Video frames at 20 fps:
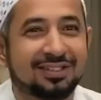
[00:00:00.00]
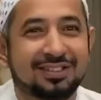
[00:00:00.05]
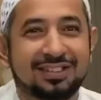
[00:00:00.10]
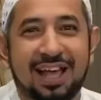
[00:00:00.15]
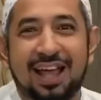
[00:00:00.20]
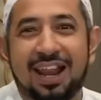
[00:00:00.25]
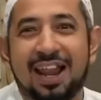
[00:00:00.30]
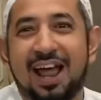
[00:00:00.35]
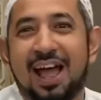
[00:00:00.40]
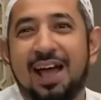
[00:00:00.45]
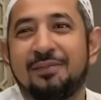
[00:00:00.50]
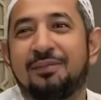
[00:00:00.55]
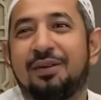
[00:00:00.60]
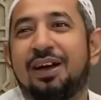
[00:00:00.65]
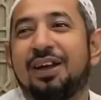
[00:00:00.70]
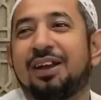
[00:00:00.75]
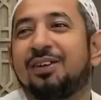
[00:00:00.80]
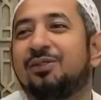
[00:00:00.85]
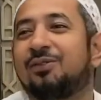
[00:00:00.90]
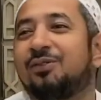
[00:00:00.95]

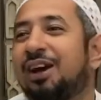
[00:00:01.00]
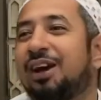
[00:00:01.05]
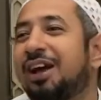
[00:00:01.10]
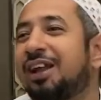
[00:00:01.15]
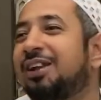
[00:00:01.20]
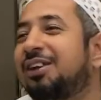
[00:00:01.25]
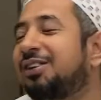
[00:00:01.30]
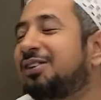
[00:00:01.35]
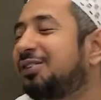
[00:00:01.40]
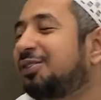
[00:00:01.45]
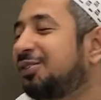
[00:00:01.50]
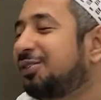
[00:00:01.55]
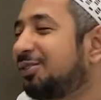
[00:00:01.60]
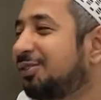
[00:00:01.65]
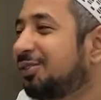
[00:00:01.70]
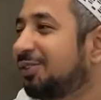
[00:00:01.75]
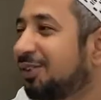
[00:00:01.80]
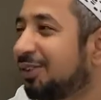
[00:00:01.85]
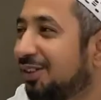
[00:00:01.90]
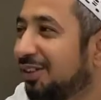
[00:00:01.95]
salaman waduh
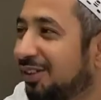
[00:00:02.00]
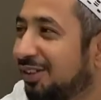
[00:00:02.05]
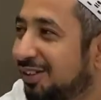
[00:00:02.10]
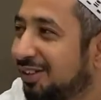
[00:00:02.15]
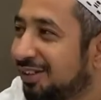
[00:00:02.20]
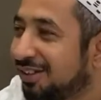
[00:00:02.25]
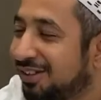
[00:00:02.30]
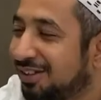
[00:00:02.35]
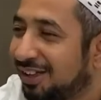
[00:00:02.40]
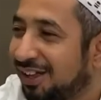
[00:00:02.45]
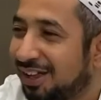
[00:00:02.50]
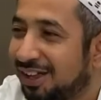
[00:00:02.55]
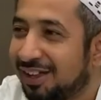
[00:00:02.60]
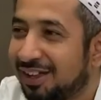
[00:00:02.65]
ya.